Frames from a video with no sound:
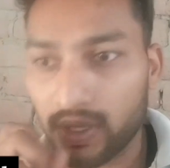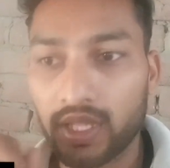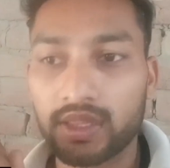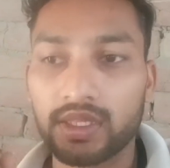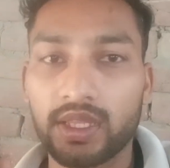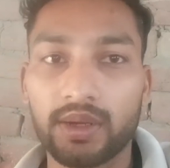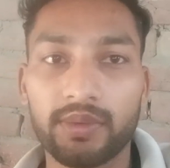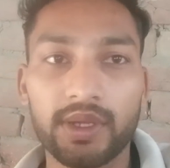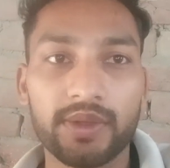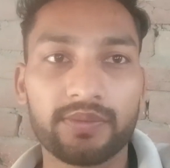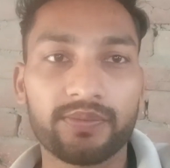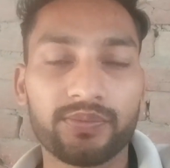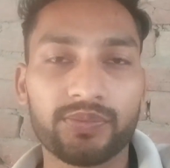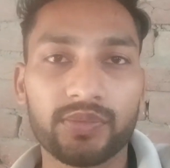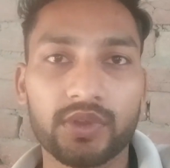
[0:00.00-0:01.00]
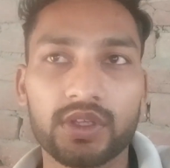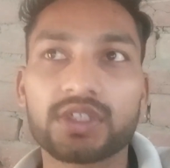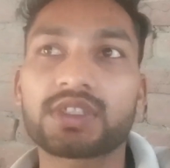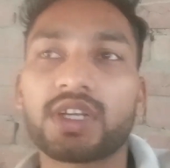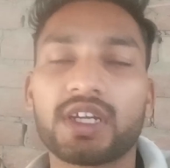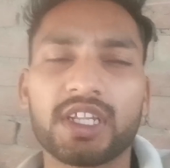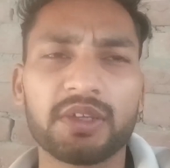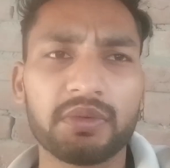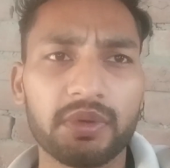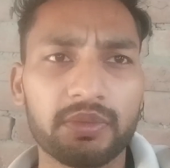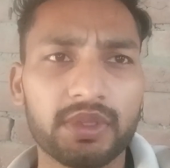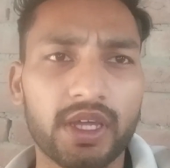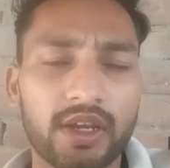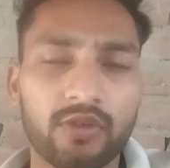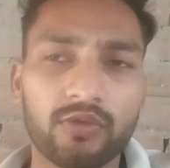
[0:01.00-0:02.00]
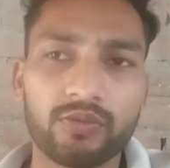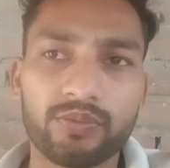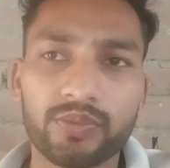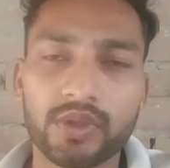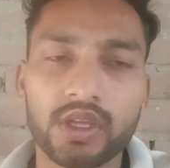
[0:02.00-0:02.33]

बनाते हैं ना भाई स्टार्टिंग में बता रहे हूँ